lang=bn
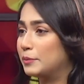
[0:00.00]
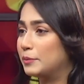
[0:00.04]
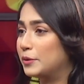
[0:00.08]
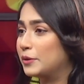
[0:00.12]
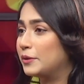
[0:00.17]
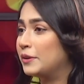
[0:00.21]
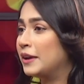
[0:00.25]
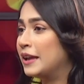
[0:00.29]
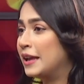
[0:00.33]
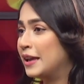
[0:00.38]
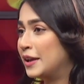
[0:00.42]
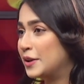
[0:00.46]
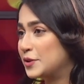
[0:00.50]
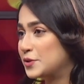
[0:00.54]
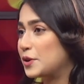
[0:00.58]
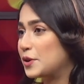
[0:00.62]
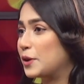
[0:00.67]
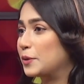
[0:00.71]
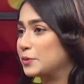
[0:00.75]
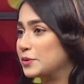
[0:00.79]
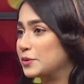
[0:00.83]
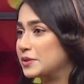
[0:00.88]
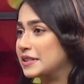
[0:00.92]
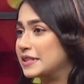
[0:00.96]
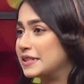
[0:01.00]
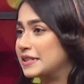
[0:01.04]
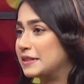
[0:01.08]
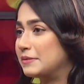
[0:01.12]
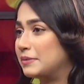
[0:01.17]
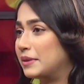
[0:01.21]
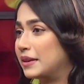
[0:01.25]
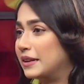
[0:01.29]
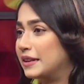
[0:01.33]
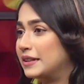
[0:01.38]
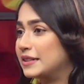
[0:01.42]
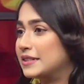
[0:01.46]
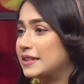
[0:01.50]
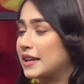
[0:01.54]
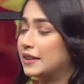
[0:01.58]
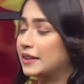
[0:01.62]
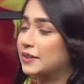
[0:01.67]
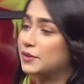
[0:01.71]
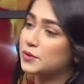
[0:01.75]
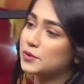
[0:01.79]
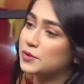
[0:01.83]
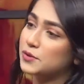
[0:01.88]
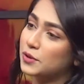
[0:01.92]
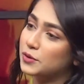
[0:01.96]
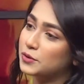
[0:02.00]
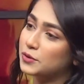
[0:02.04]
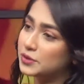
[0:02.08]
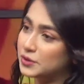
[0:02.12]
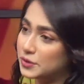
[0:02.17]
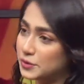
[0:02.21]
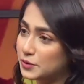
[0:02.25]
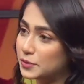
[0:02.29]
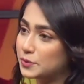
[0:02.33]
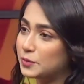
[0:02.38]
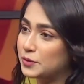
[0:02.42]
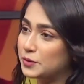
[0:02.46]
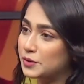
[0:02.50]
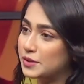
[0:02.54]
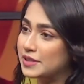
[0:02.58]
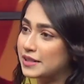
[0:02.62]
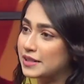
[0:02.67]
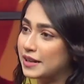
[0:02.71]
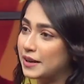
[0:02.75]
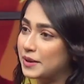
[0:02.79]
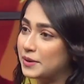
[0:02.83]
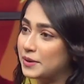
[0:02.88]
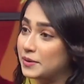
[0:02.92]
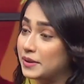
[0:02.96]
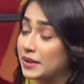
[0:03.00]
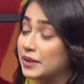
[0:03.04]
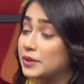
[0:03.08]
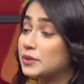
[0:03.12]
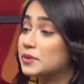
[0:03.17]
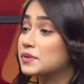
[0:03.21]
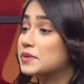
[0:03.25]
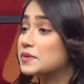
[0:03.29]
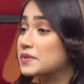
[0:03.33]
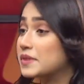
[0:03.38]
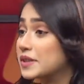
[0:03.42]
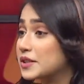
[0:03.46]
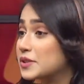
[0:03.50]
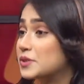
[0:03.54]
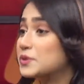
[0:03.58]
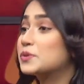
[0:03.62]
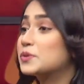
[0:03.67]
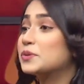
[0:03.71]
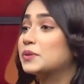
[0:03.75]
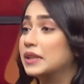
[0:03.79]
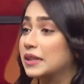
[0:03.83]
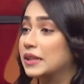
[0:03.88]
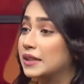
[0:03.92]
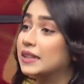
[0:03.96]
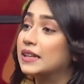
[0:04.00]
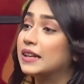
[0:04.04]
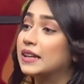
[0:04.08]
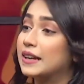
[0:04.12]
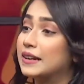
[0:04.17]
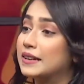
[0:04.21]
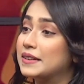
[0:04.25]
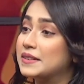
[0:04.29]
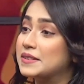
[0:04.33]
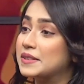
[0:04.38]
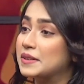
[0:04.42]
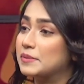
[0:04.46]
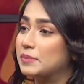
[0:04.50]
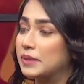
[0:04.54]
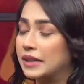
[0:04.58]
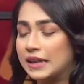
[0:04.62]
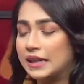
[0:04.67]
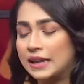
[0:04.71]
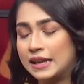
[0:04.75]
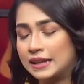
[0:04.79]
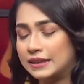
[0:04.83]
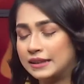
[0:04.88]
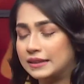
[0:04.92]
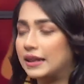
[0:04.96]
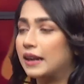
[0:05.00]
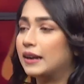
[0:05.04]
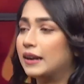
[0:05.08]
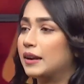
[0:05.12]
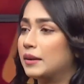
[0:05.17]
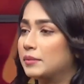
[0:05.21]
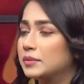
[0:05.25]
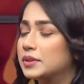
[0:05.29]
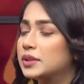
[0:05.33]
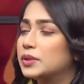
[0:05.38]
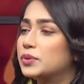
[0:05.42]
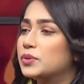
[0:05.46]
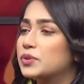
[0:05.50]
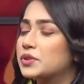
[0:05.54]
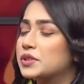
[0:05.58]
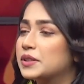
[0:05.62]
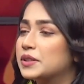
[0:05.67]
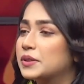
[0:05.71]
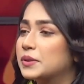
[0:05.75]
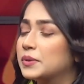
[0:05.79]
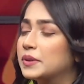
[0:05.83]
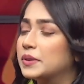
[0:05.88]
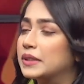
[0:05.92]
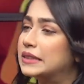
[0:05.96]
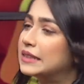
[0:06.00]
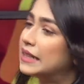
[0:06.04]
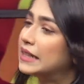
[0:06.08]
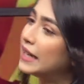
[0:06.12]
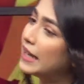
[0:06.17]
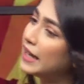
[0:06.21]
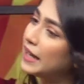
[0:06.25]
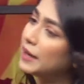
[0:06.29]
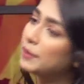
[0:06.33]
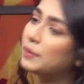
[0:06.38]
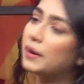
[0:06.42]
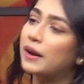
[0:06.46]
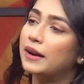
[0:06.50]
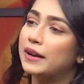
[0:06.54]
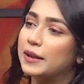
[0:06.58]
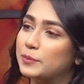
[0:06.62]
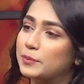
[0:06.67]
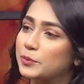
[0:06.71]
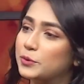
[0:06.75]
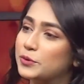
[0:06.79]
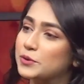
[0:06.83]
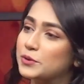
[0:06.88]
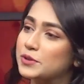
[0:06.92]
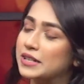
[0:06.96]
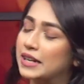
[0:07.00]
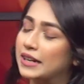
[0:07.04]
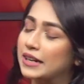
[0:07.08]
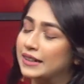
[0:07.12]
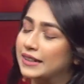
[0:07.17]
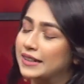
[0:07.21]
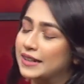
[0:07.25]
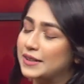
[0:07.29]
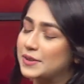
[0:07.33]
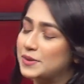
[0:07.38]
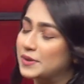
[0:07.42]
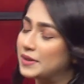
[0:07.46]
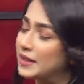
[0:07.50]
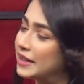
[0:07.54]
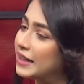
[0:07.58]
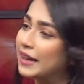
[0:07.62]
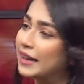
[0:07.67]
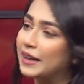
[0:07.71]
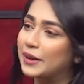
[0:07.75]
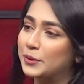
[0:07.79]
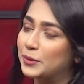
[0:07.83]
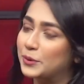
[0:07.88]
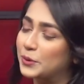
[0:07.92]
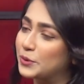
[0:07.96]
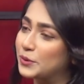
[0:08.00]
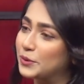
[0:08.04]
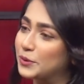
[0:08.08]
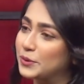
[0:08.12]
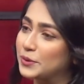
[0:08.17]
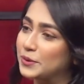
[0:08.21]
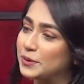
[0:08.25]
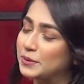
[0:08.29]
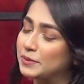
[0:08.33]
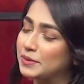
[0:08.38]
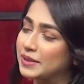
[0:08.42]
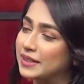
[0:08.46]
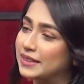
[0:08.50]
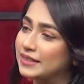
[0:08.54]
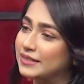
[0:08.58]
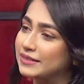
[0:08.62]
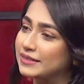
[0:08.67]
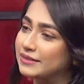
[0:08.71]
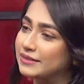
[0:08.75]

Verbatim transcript: এবং সর্বশেষ এবারের জাতীয় চলচ্চিত্র পুরস্কারেও কিন্তু শ্রেষ্ঠ গীতিকার হিসেবে তার নামটি ঘোষিত হয়েছে এবার এই পুরস্কারটি আসলে কে গ্রহণ করবেন